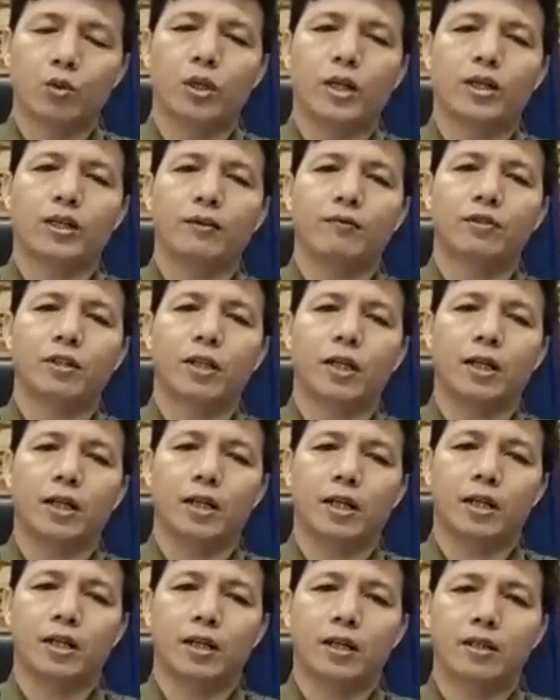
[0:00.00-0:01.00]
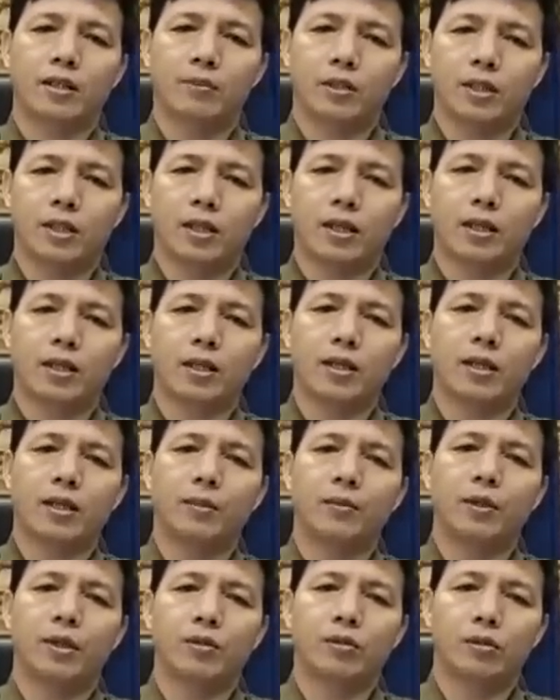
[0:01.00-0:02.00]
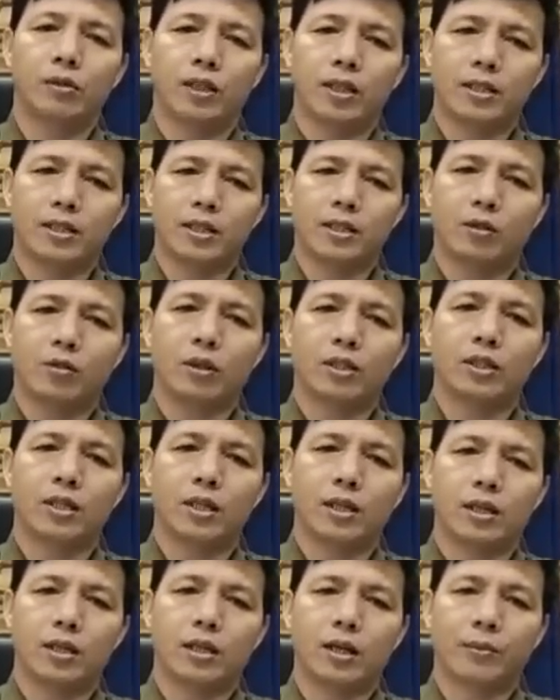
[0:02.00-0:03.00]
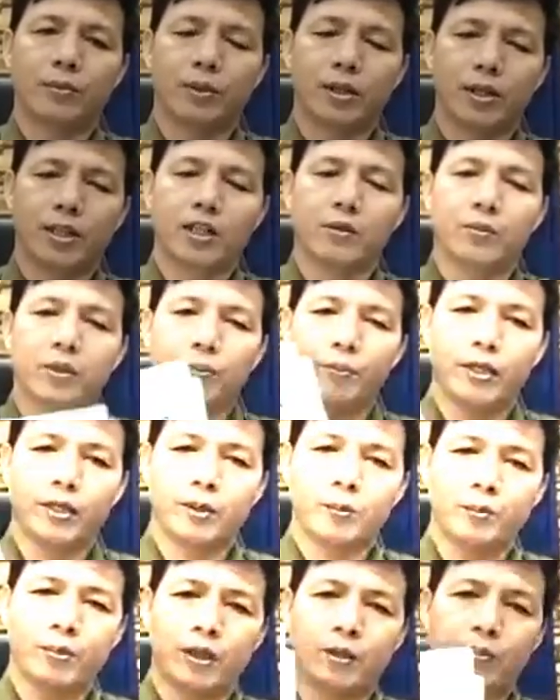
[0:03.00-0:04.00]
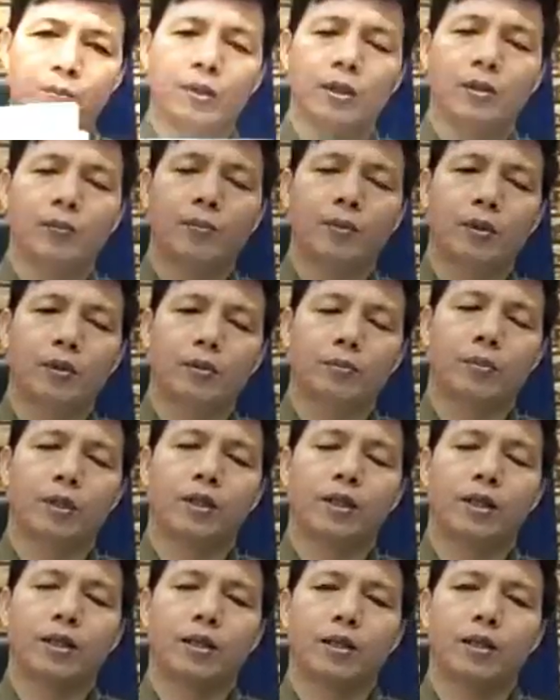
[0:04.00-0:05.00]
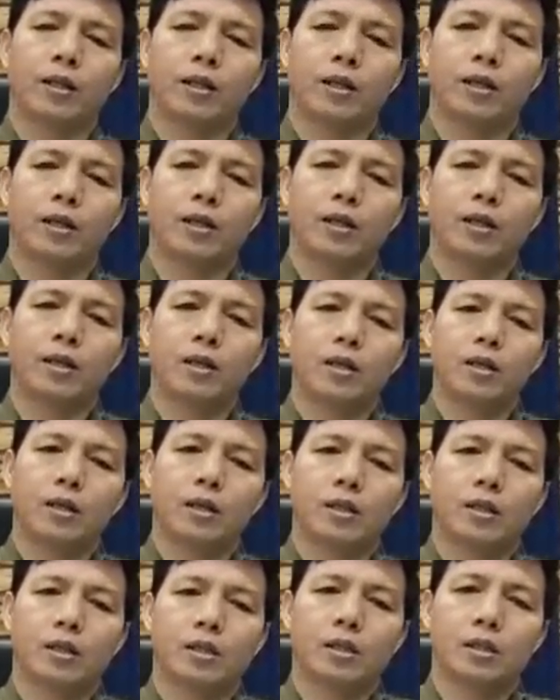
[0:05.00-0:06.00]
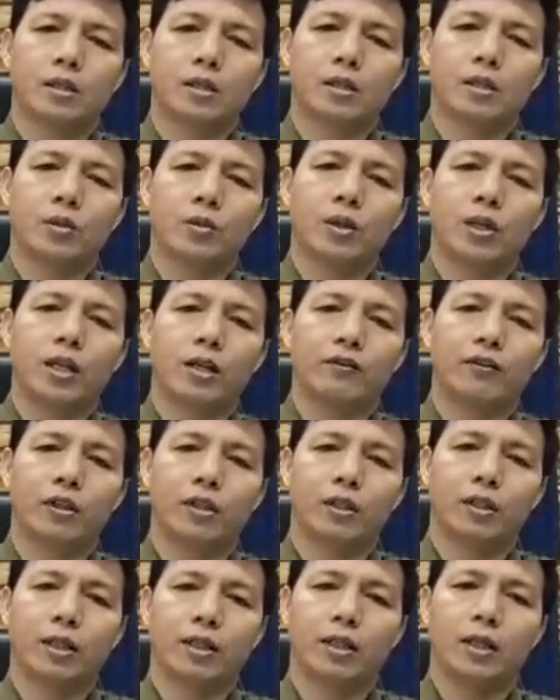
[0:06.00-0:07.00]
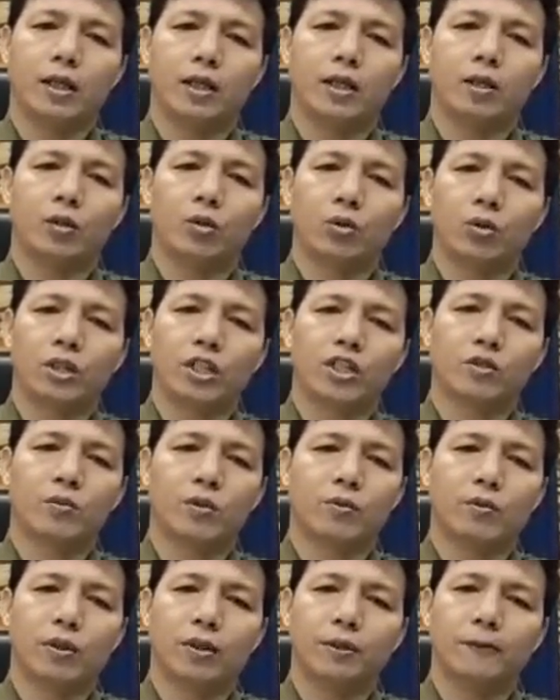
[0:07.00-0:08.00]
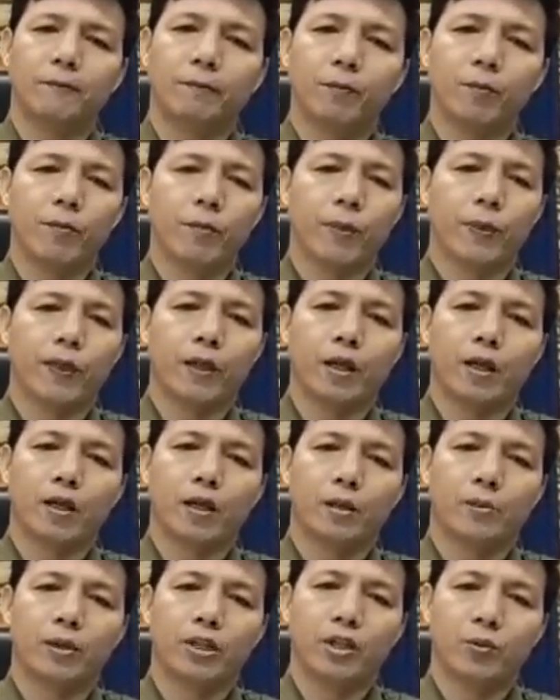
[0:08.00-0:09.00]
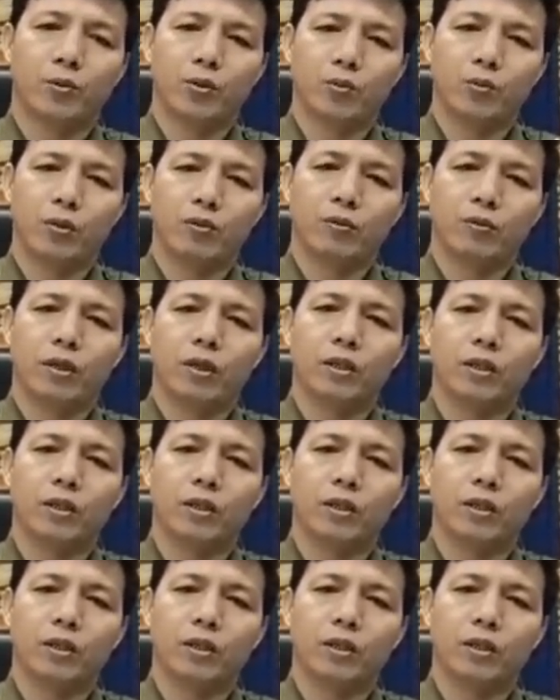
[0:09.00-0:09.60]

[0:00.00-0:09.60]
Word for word: फूड आइटम्स कलेक्ट करना है सब्जी कलेक्ट करना है बिल्कुल ना जाए तो अच्छा है अपने घर में बैठे रहिएगा क्योंकि अभी देखिए नॉर्थ ईस्ट में भी मणिपुर में